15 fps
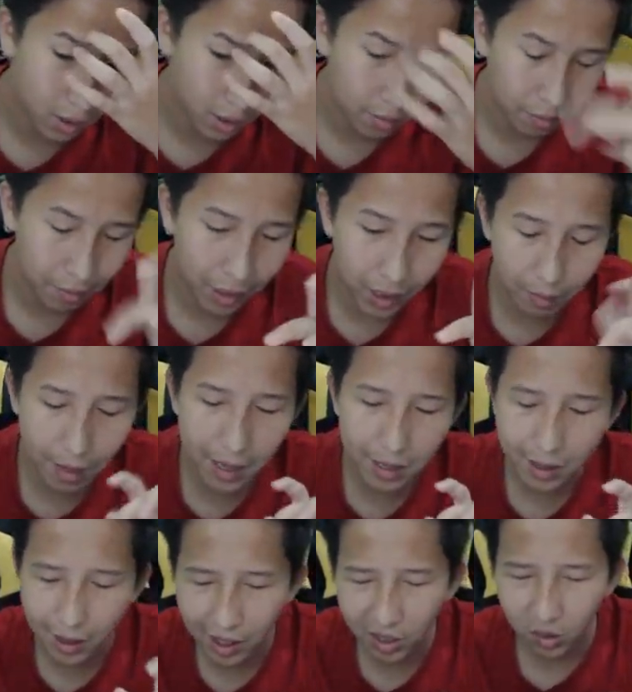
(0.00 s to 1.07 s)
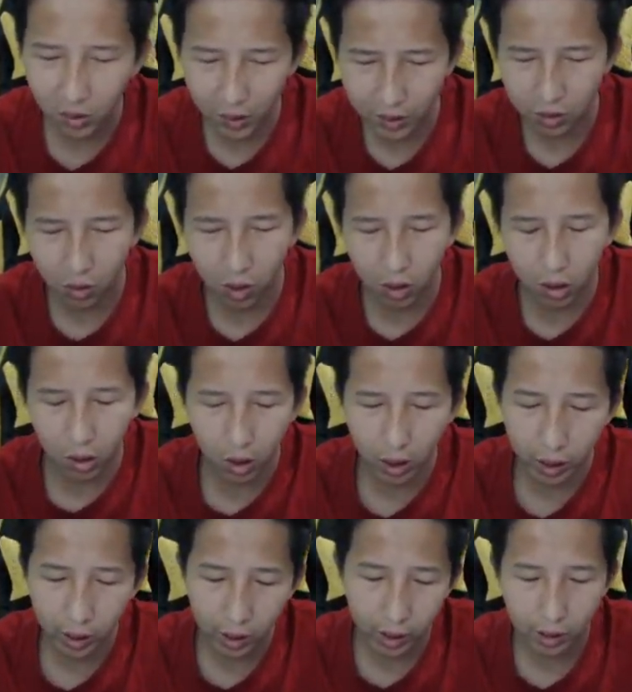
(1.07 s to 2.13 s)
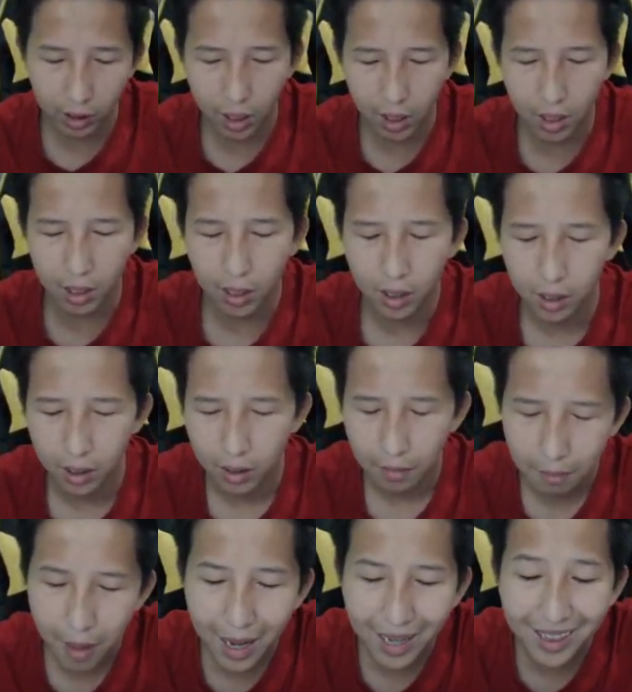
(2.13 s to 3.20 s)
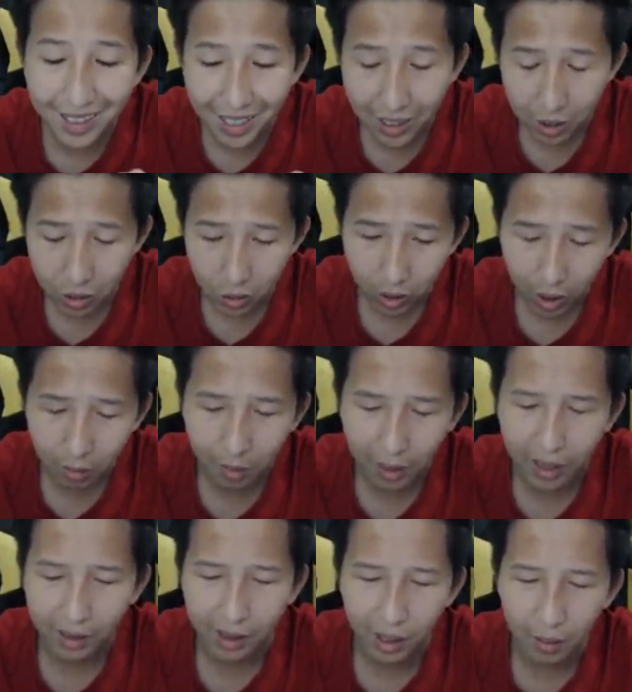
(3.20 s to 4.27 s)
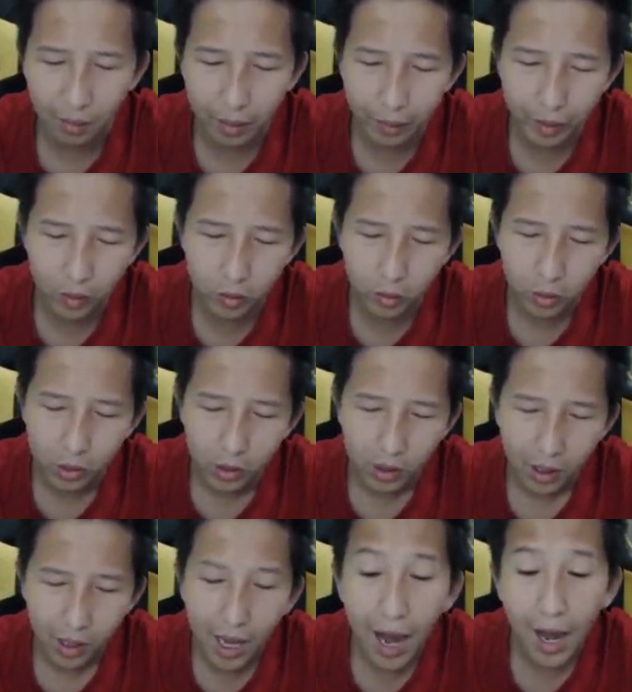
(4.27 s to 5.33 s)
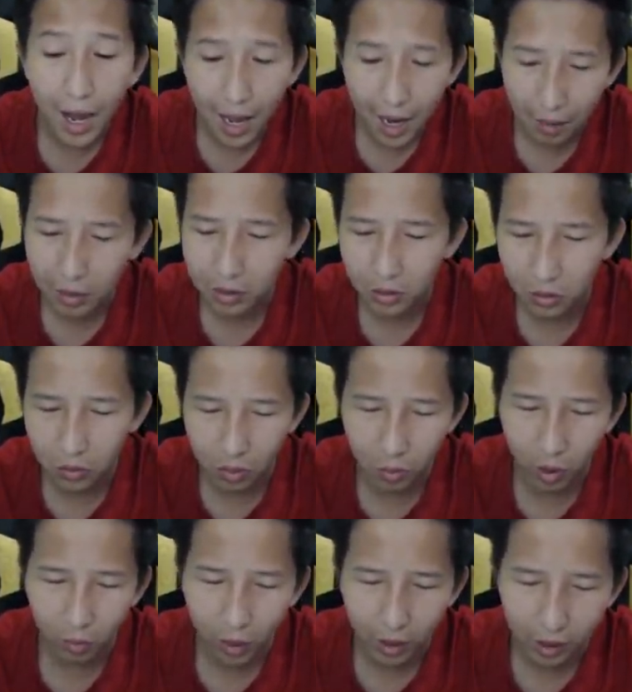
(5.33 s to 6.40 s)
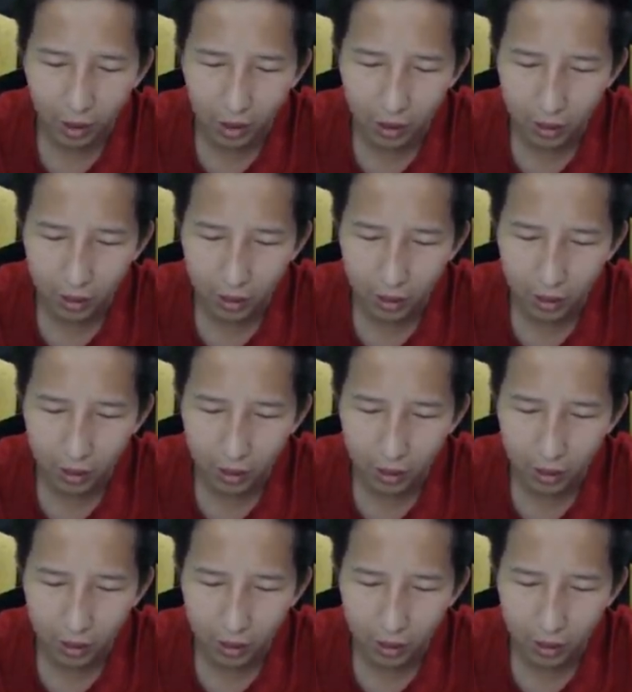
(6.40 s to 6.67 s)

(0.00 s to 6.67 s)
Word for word: Minimal segitu guys. Soalnya kalau kalian kedekatan mati cuy. Eh mati, apa namanya itu? Gagal maksud gue bukan mati.